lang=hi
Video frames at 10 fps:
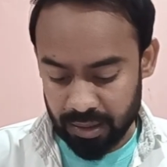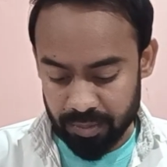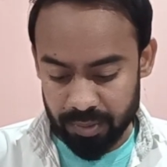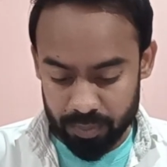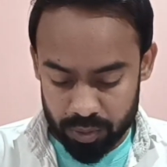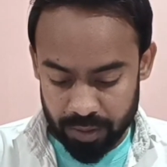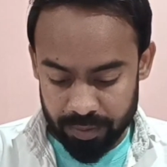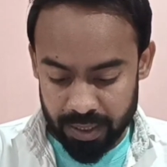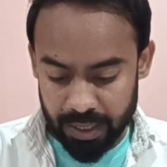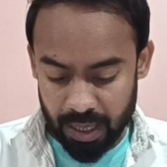था हमने पूछा
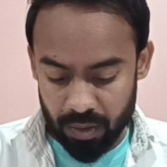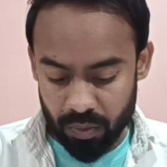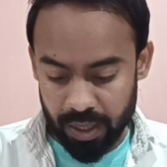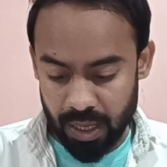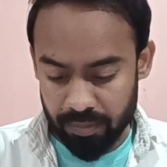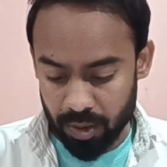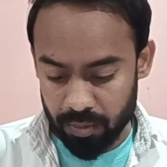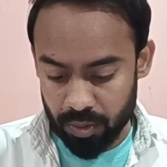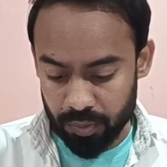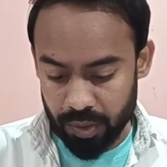भैया क्या हुआ क्या
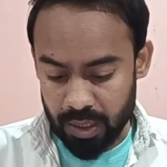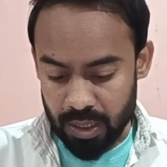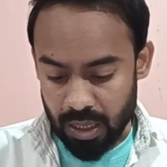प्रॉब्लम हुई